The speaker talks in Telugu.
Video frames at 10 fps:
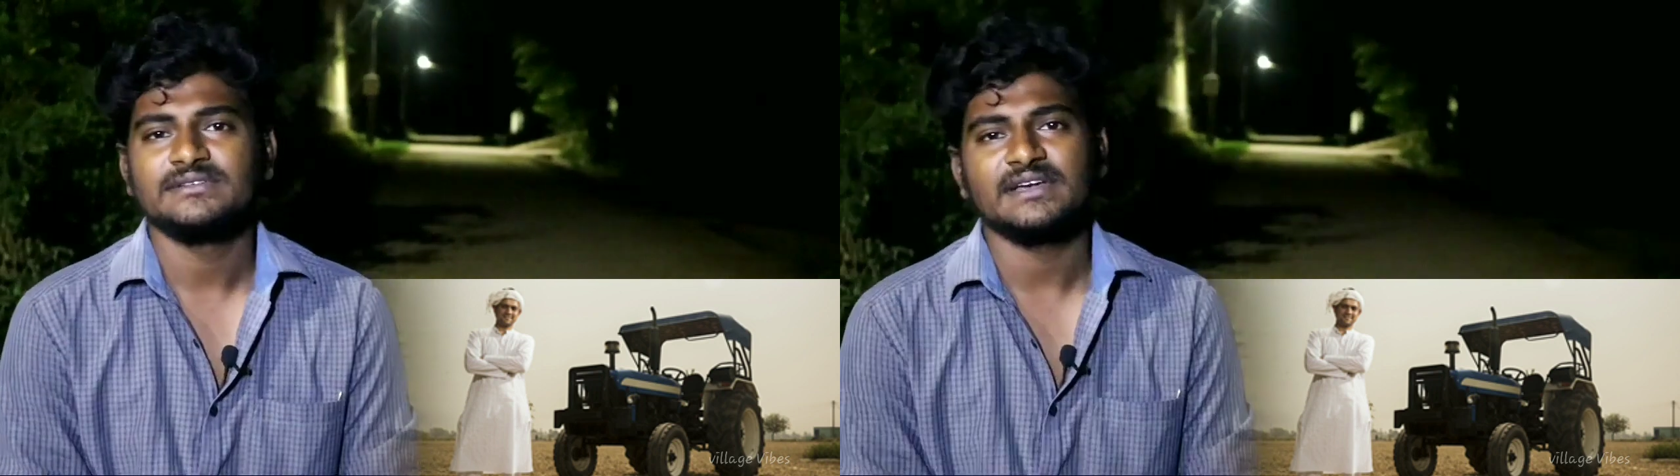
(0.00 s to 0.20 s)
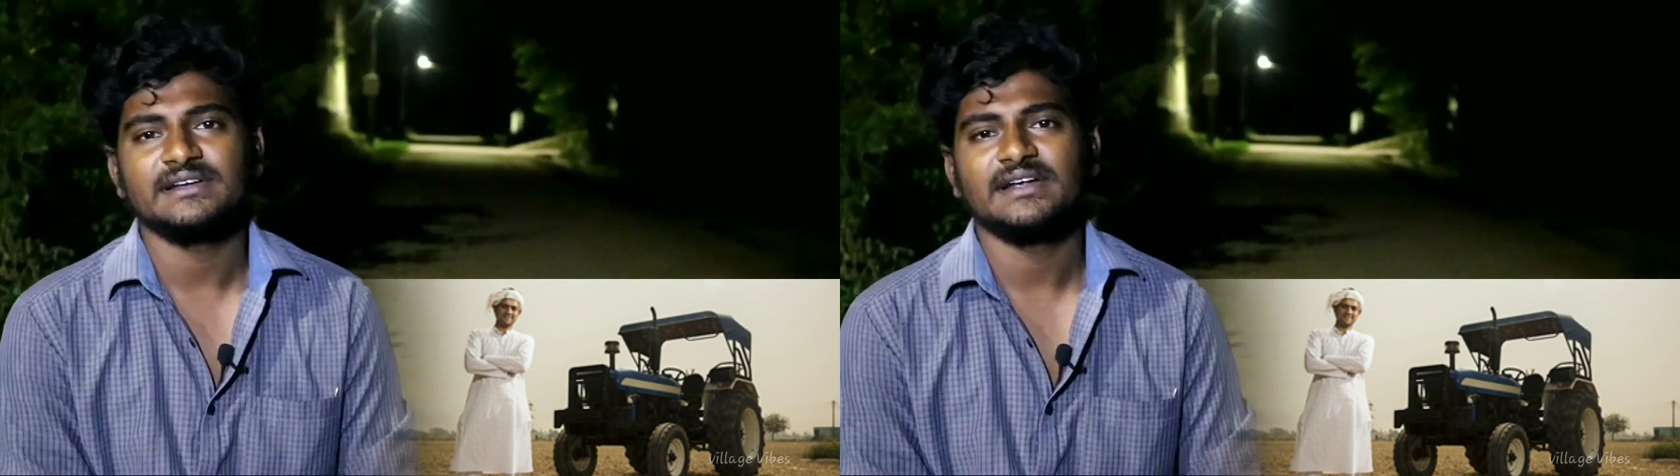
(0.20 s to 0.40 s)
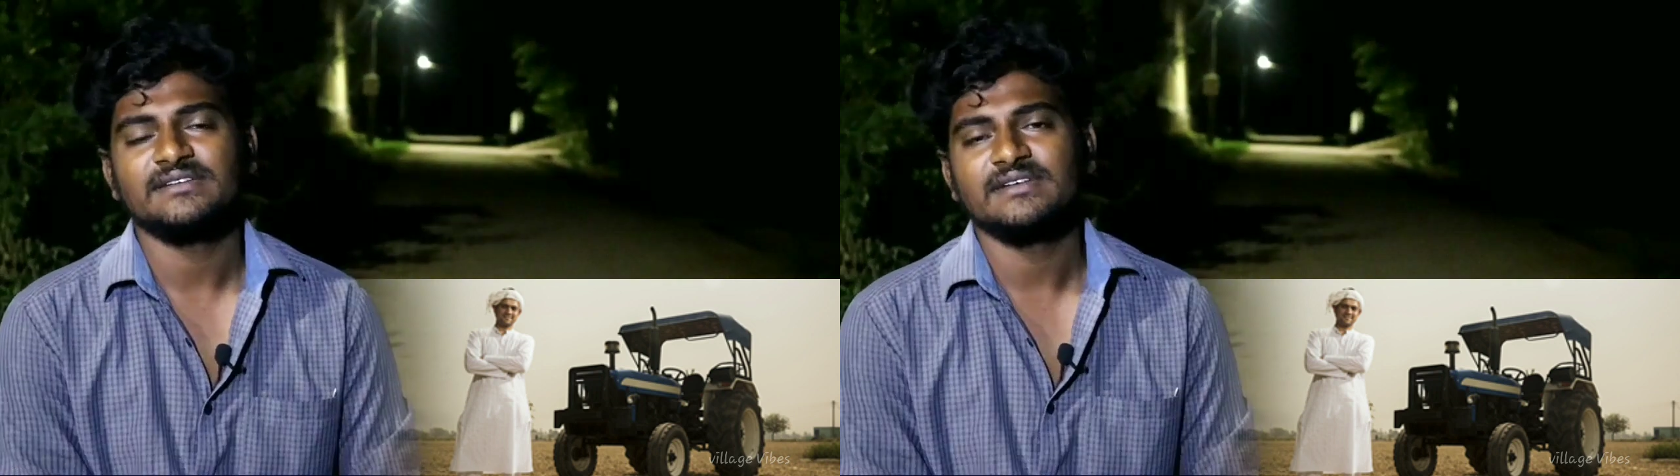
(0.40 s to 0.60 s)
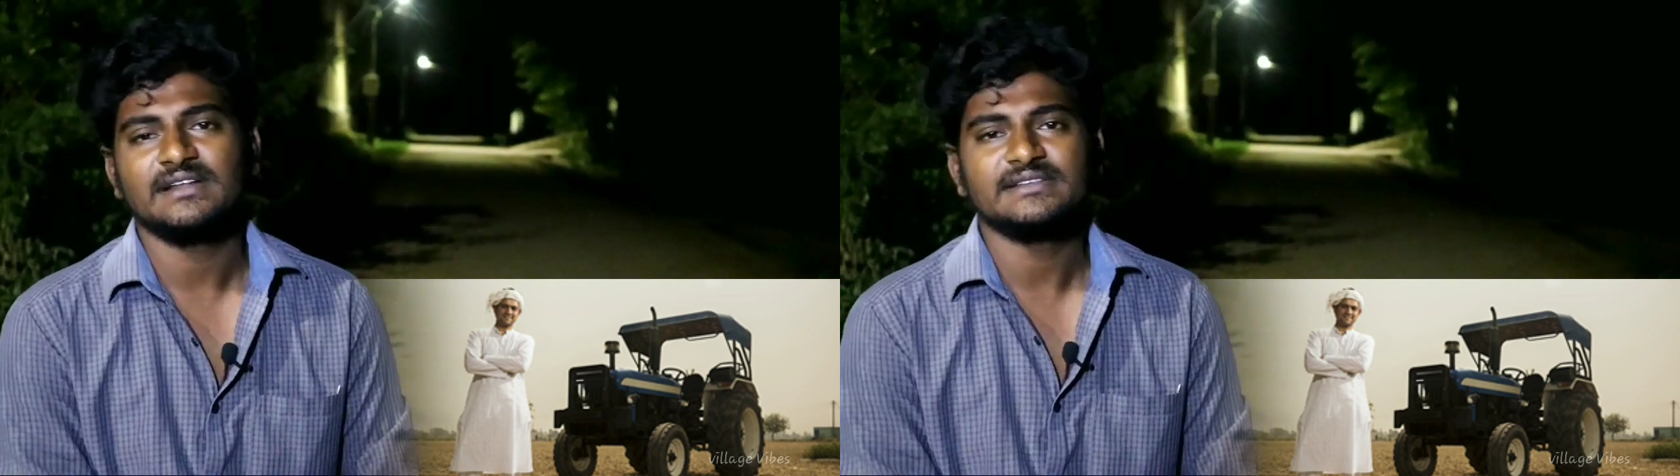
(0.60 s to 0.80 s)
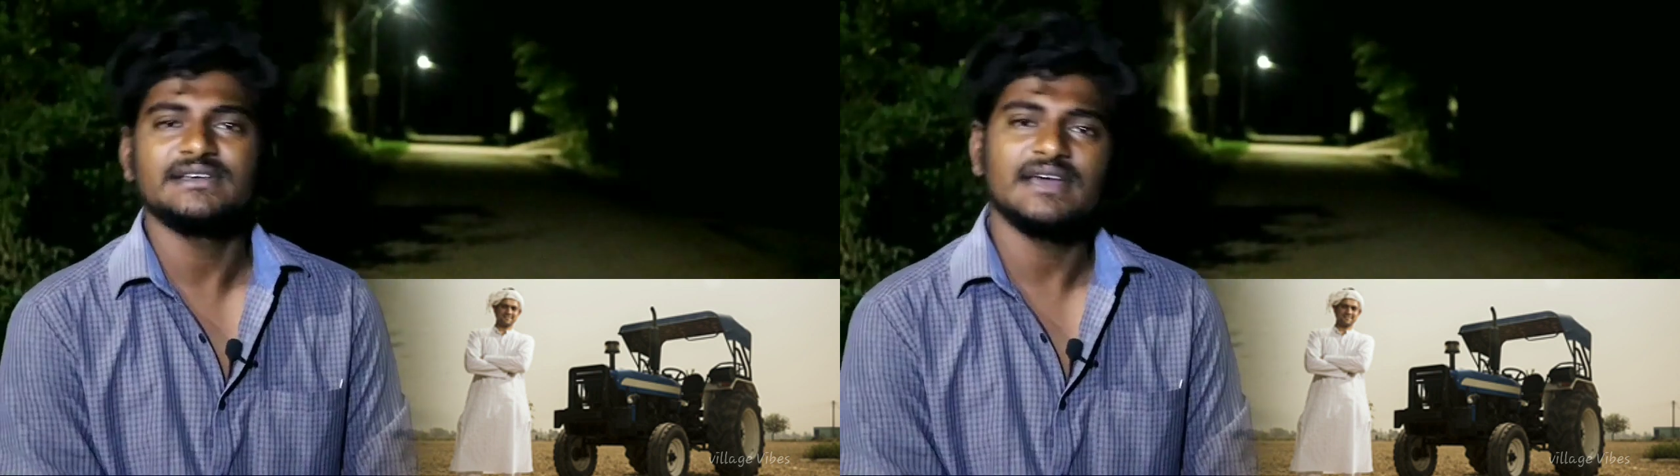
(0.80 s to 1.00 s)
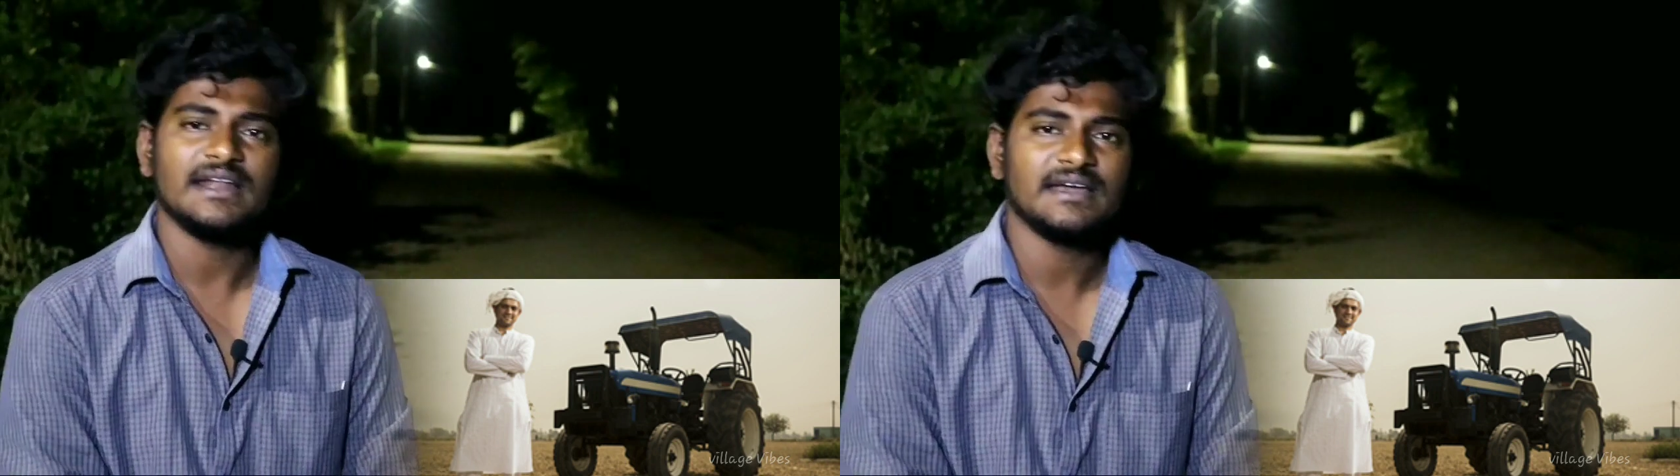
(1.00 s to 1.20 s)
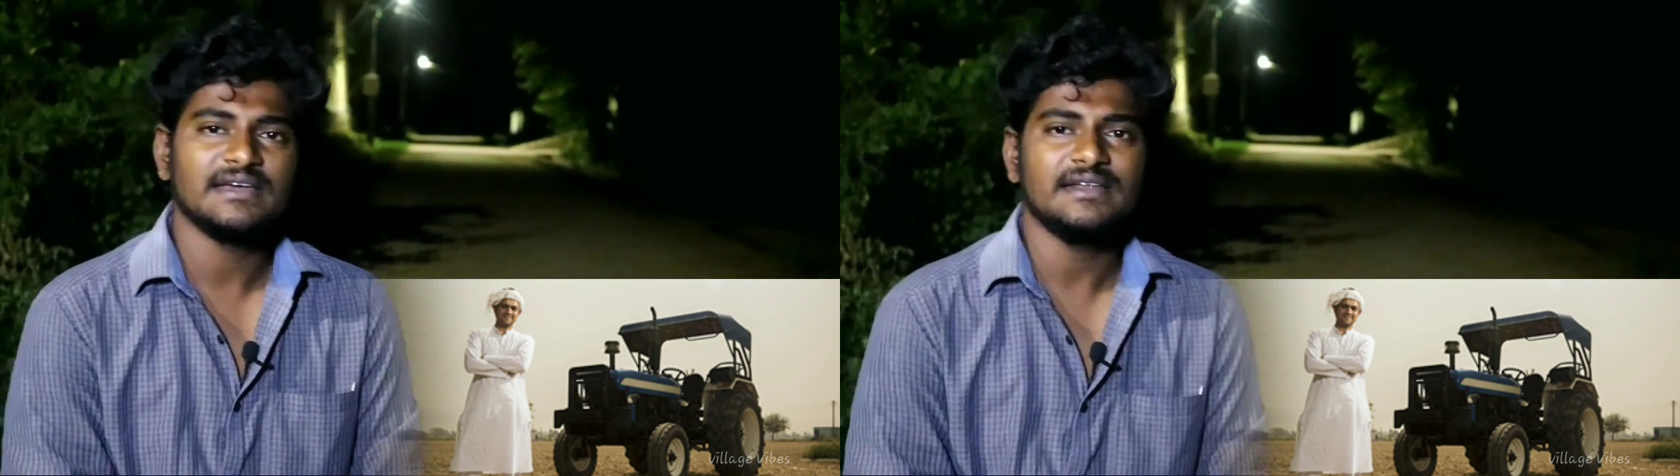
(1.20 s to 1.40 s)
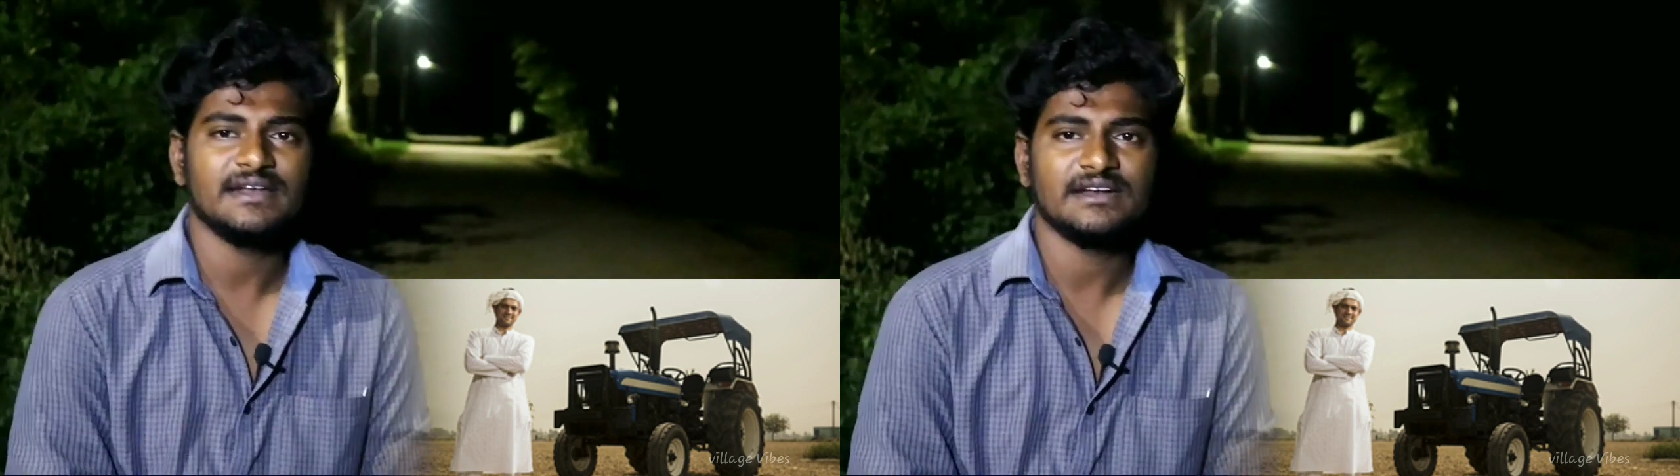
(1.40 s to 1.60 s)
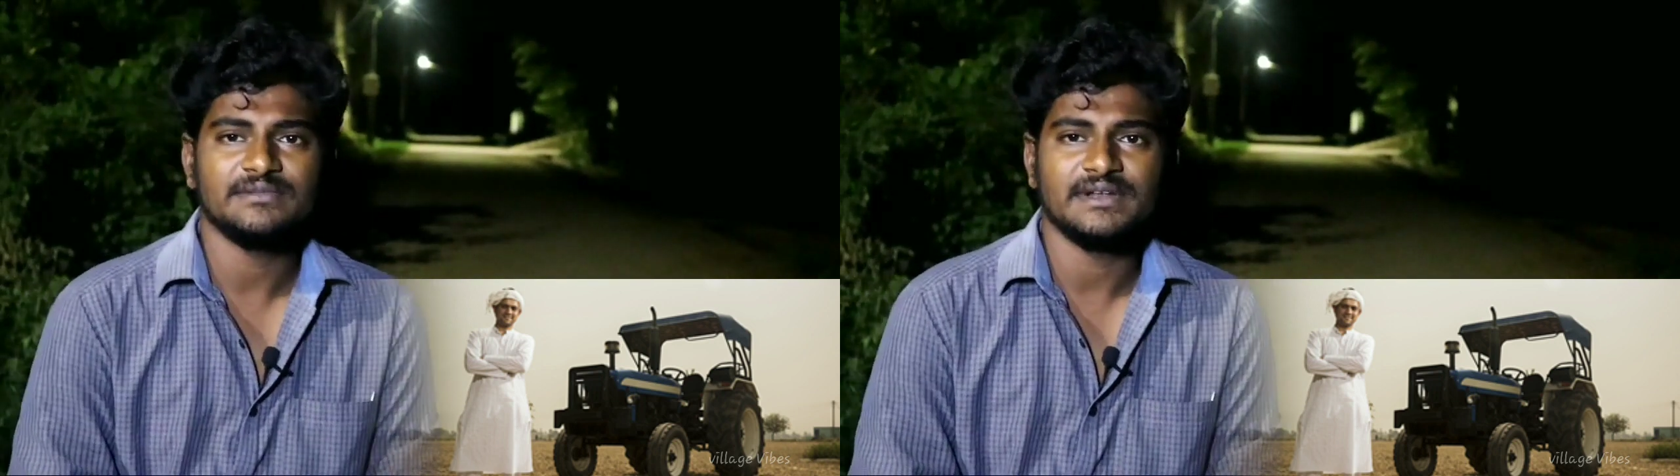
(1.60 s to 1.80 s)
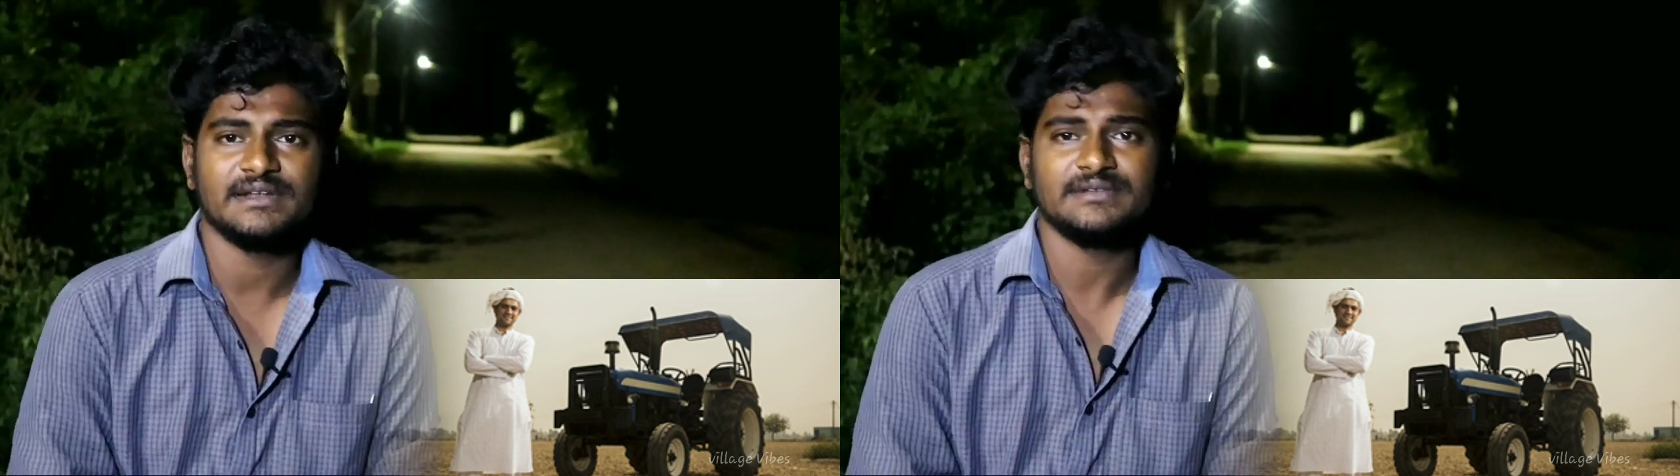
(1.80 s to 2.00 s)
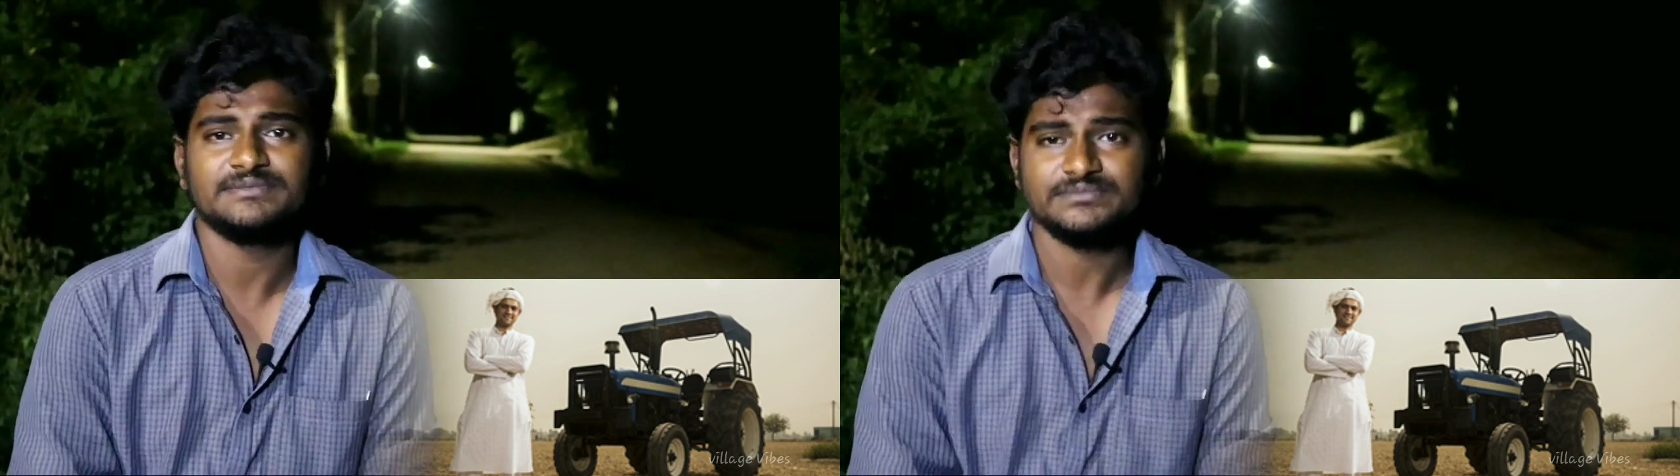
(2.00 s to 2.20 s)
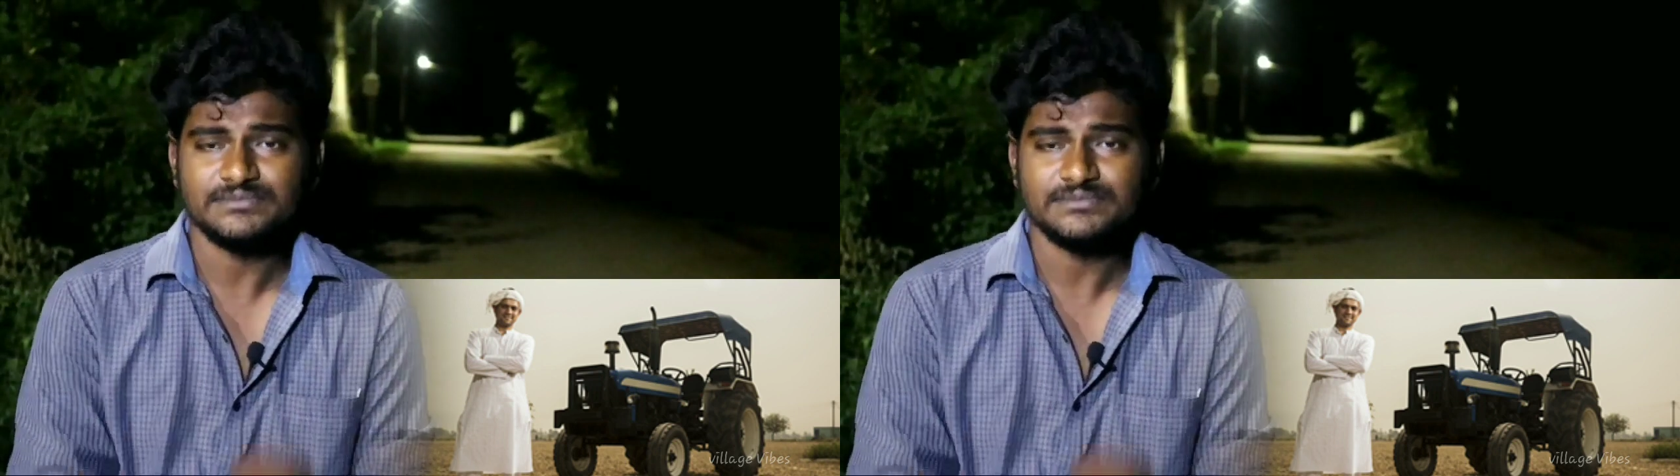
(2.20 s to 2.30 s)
సెకండ్ హ్యాండ్ వెహికల్స్కి అలాగే రేట్లు పెరిగినాయి